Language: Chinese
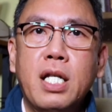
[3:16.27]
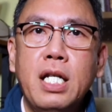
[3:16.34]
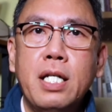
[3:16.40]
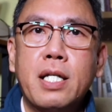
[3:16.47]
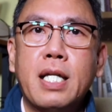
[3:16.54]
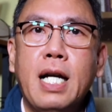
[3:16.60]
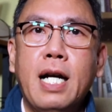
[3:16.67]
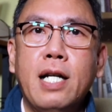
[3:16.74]
第
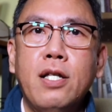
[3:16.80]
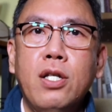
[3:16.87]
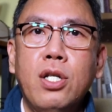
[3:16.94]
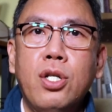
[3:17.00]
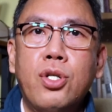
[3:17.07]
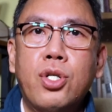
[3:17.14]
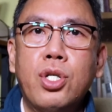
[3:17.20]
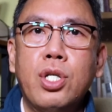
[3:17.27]
三，
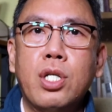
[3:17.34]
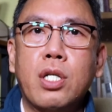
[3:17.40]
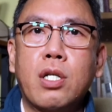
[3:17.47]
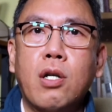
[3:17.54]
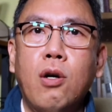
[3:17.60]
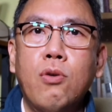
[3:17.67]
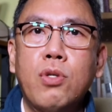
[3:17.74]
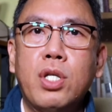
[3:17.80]
至
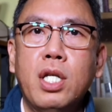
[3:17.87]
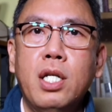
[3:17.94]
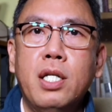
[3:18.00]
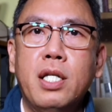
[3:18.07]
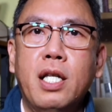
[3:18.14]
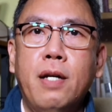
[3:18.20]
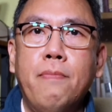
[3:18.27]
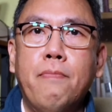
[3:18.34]
公
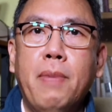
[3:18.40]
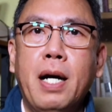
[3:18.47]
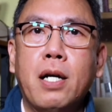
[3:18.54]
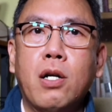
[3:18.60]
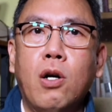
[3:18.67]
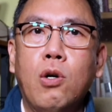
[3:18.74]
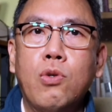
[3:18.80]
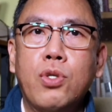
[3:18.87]
证人
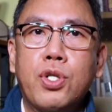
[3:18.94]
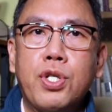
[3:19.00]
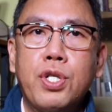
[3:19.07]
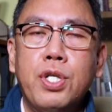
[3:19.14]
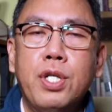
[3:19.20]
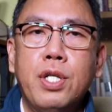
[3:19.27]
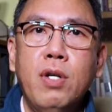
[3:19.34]
办公室。